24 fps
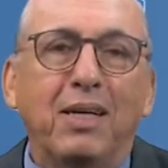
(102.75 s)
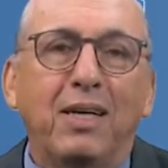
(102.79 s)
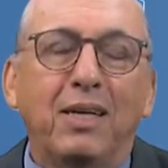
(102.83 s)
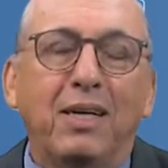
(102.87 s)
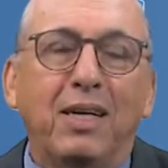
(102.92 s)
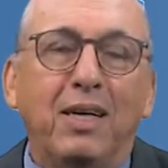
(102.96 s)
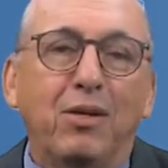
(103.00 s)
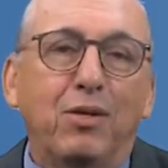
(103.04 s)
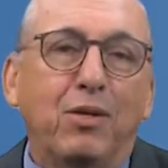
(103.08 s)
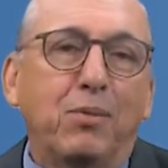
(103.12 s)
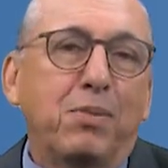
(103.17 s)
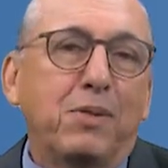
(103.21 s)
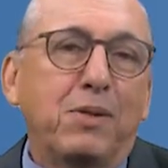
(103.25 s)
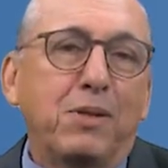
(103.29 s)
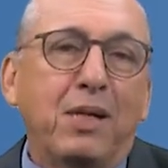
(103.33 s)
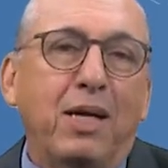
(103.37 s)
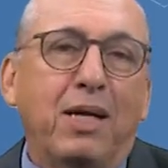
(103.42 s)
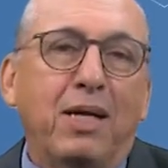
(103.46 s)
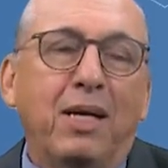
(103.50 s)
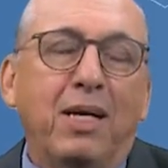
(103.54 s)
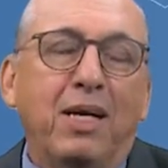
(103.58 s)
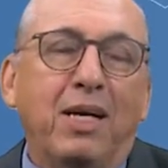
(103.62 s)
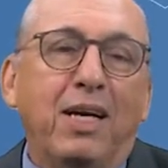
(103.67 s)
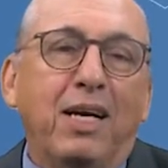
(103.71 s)
Né? Eu não preciso,
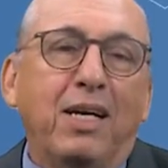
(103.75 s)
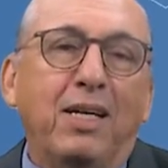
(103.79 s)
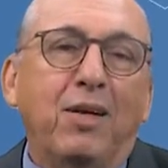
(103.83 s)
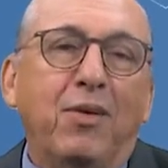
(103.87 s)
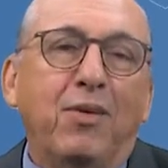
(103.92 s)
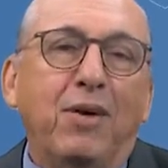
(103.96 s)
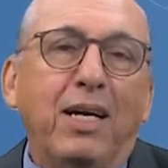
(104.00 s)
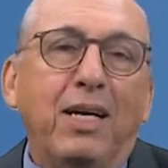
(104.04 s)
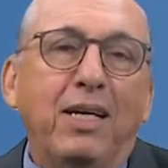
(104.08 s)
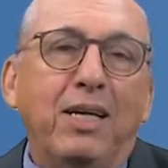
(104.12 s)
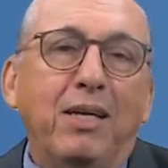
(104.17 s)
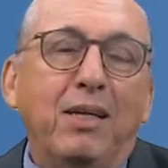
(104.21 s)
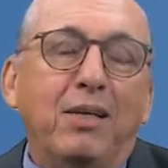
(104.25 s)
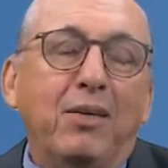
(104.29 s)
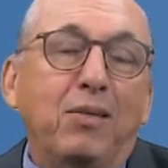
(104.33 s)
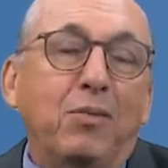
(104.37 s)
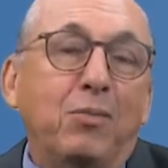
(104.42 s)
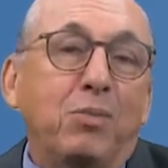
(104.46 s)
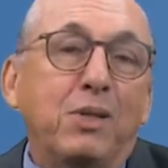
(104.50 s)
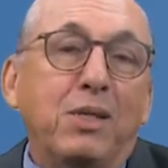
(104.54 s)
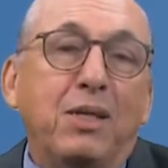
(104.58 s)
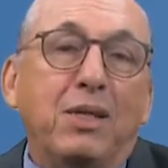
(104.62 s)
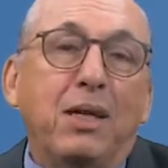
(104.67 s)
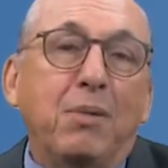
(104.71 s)
é, não, há, não
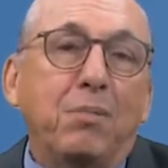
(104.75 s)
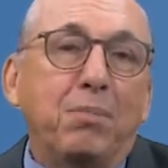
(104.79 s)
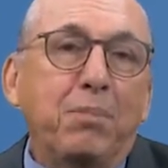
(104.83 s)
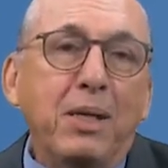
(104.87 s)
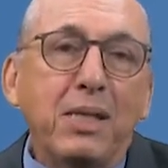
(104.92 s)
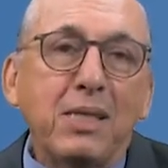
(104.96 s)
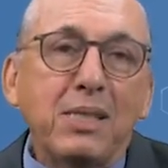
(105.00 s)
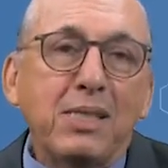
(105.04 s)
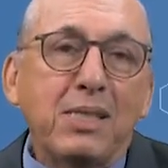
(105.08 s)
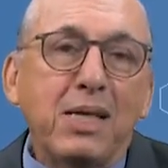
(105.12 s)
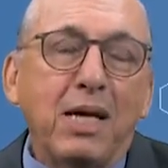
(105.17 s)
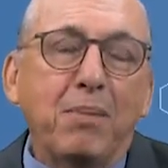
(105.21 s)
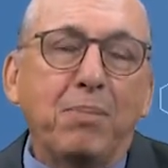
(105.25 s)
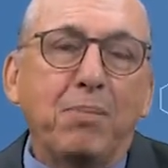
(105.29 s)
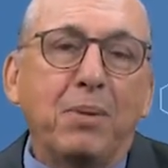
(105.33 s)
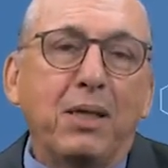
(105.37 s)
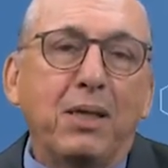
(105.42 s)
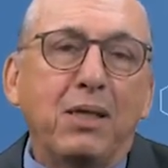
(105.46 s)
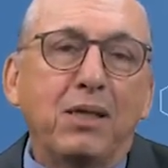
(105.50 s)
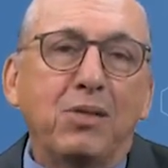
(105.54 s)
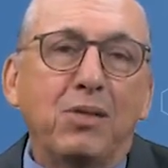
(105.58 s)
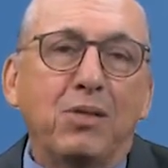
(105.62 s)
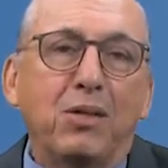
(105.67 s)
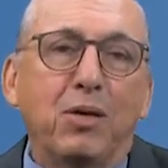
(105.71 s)
preciso nem pensar para
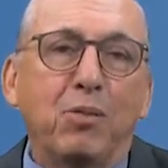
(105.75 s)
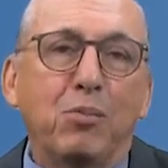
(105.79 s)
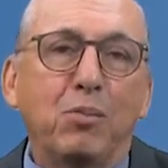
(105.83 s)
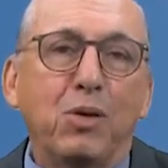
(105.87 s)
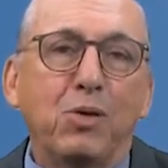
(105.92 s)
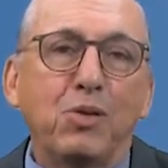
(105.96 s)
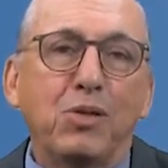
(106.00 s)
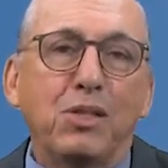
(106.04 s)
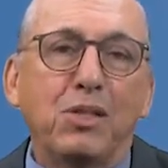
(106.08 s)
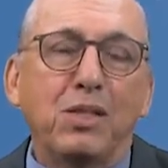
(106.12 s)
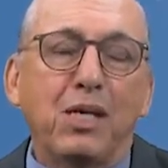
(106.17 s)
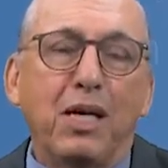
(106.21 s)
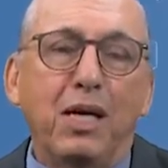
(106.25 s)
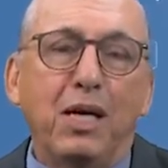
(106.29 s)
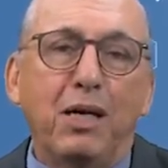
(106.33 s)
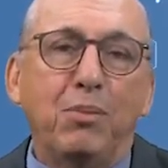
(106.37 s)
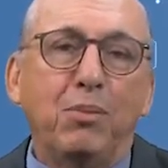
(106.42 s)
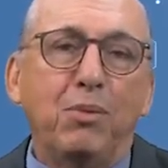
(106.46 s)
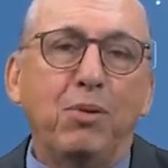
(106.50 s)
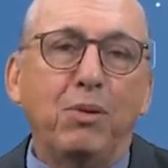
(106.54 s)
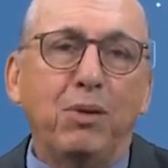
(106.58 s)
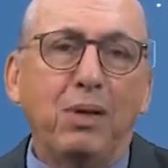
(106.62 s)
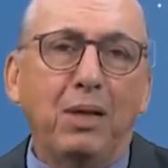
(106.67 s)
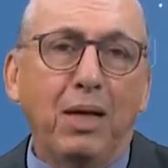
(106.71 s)
isso, né? O meu
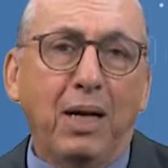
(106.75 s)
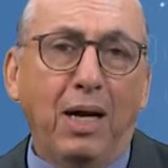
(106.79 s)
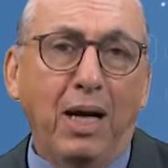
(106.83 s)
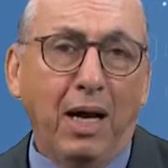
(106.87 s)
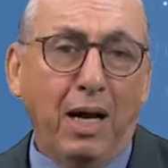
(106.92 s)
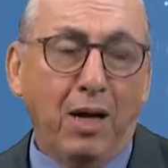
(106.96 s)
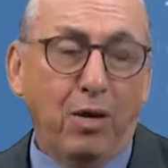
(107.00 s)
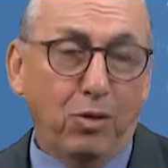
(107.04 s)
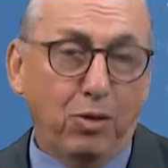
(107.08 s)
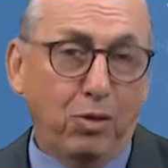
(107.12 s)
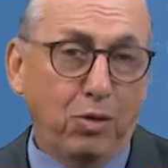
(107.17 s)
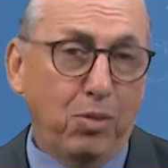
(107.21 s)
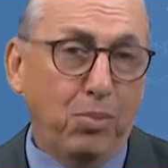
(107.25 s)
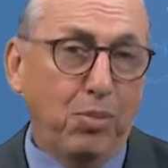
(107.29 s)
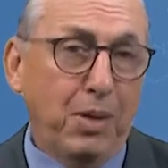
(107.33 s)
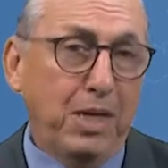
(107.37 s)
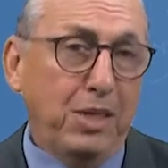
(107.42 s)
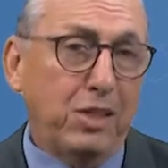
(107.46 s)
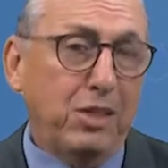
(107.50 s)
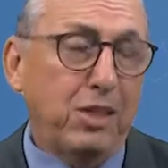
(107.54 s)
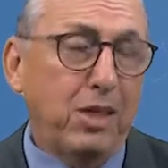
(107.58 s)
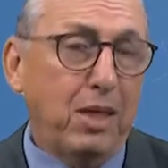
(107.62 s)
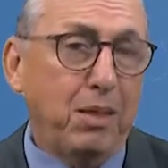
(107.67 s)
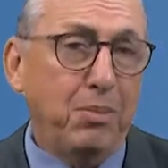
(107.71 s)
cérebro
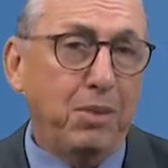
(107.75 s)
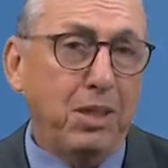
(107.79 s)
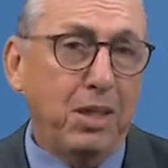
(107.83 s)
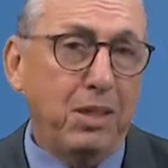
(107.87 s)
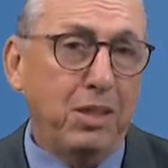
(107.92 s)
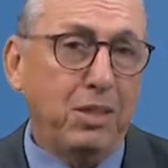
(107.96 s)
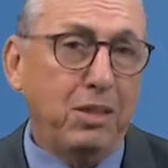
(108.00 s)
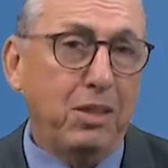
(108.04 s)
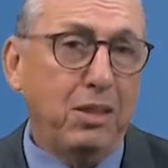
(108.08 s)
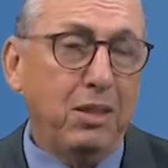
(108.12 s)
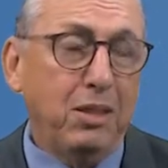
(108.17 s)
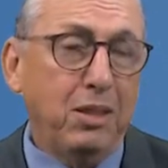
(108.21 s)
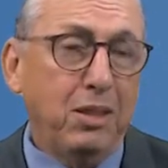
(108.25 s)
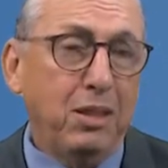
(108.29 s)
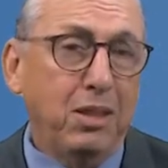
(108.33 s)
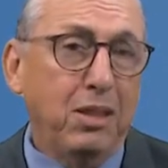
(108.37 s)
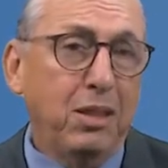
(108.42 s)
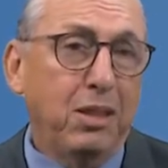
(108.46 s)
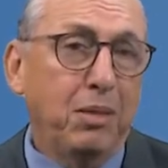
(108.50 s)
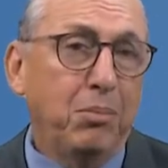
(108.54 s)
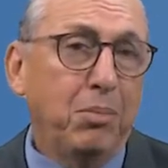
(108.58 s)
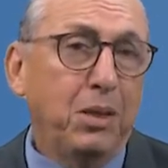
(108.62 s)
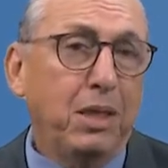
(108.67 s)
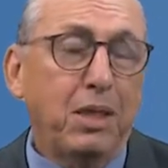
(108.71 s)
automaticamente
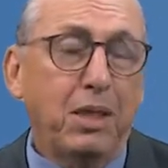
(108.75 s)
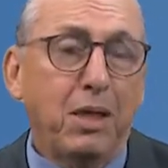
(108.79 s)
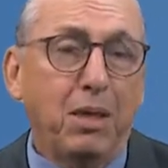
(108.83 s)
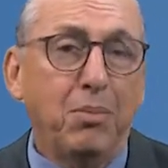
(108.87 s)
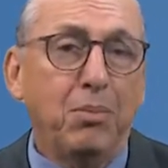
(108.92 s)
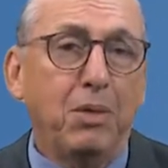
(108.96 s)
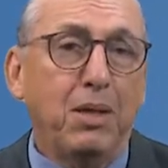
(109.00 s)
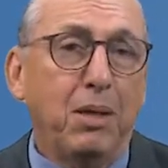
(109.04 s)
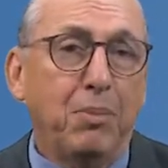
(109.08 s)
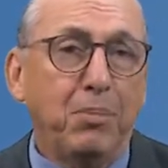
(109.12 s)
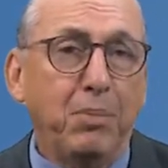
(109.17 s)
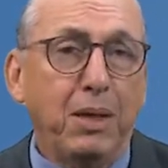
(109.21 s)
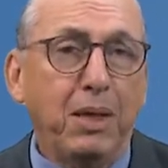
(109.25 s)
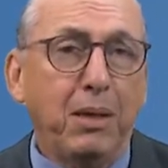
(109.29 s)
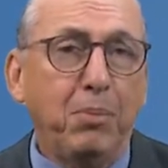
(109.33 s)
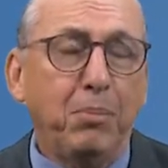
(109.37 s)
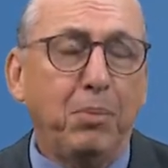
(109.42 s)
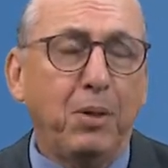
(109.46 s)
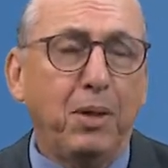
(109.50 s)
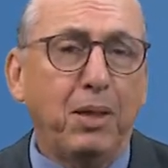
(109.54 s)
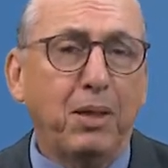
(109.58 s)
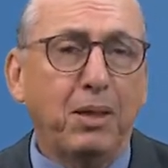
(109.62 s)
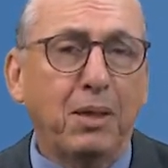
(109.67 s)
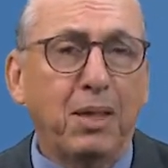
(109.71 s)
me encaminha pela
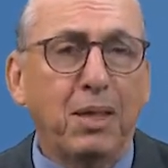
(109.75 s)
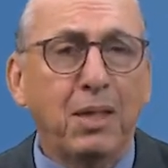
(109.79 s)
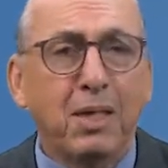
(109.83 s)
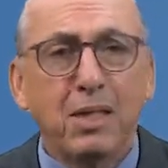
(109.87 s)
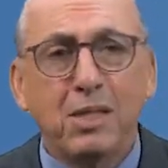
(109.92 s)
porta.